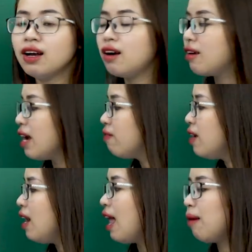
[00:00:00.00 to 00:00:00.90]
Ở đây
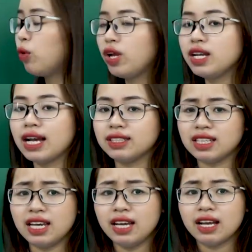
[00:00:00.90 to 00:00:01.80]
vẫn là một hình ảnh
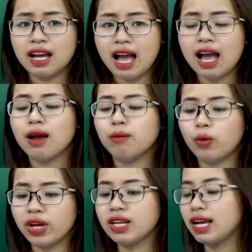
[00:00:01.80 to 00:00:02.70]
gì?
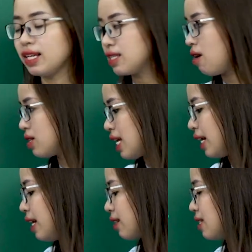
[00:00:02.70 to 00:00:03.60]
Một hình ảnh so
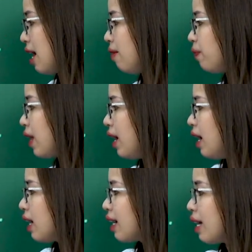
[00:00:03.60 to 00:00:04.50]
sánh đặc sắc.
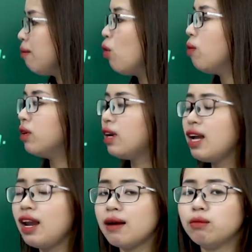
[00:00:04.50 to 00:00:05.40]
Cánh buồm ở
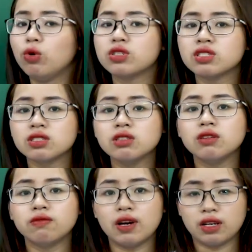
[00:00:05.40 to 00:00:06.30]
đây là một
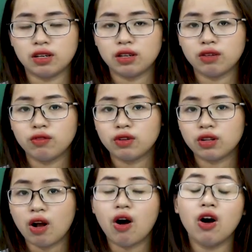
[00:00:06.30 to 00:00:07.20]
sự vật
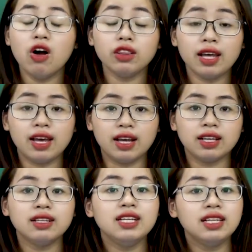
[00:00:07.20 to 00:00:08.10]
có thể
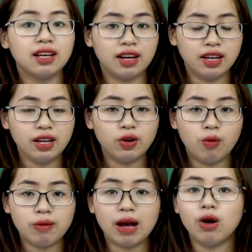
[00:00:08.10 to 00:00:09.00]
nhìn thấy, đúng
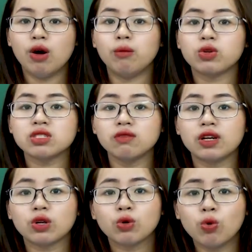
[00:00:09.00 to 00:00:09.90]
không nào? Một sự
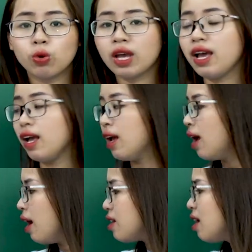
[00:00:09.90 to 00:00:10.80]
vật cụ thể.
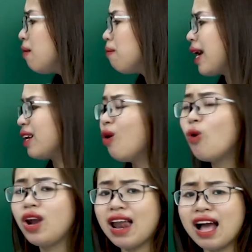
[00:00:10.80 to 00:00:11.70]
Nhưng mảnh
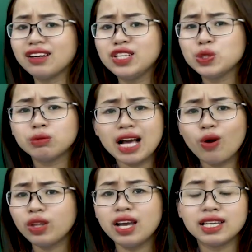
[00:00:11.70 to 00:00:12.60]
hồ làng thì chúng ta
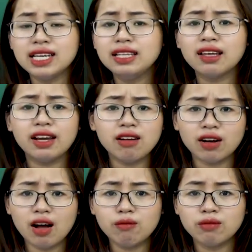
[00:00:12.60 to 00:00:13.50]
có thể nhìn thấy được
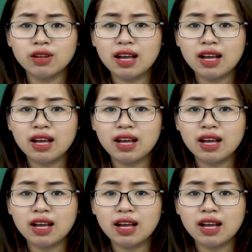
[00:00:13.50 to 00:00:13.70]
không?